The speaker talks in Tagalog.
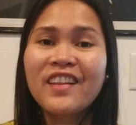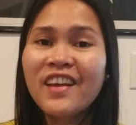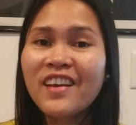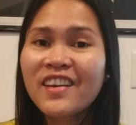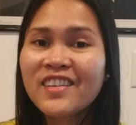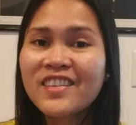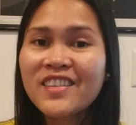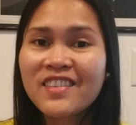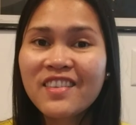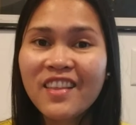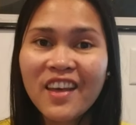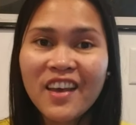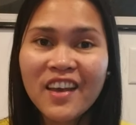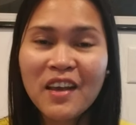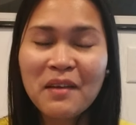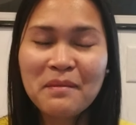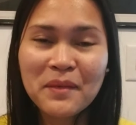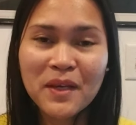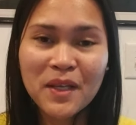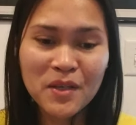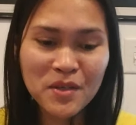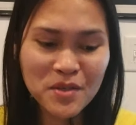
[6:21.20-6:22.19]
Next thing
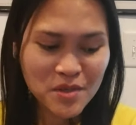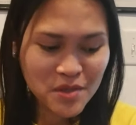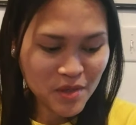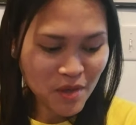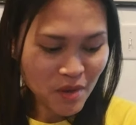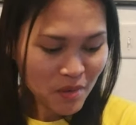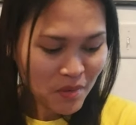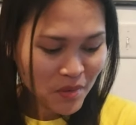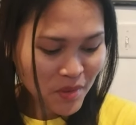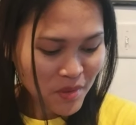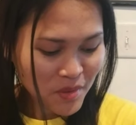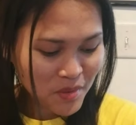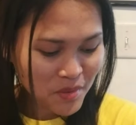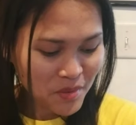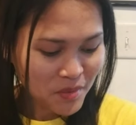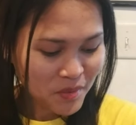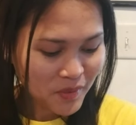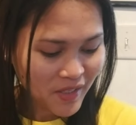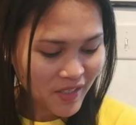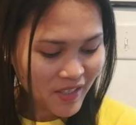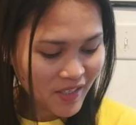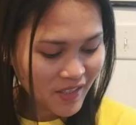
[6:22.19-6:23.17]
I'm gonna show
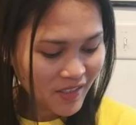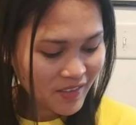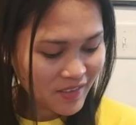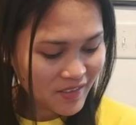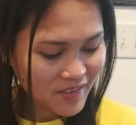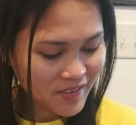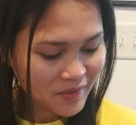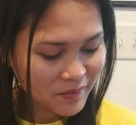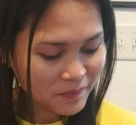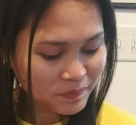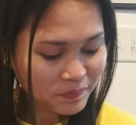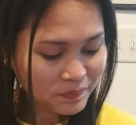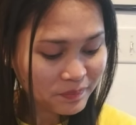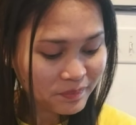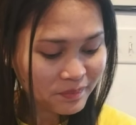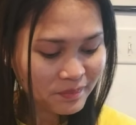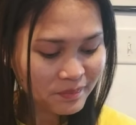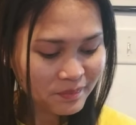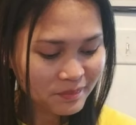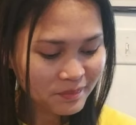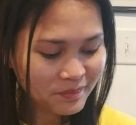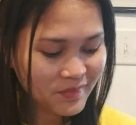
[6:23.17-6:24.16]
you is
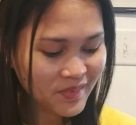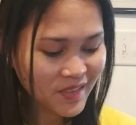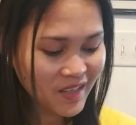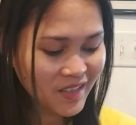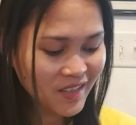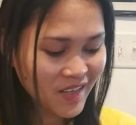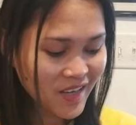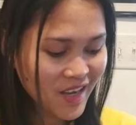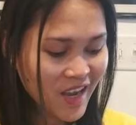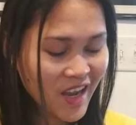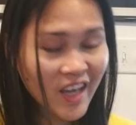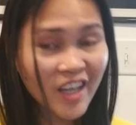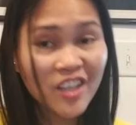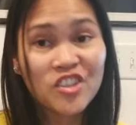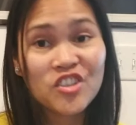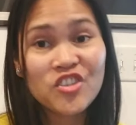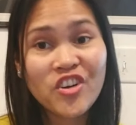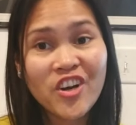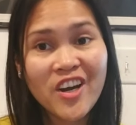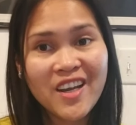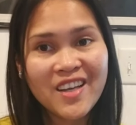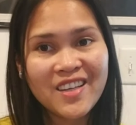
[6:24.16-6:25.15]
a
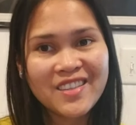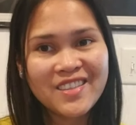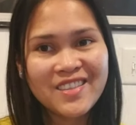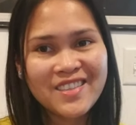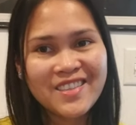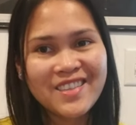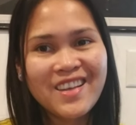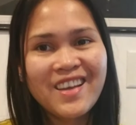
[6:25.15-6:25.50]
dress.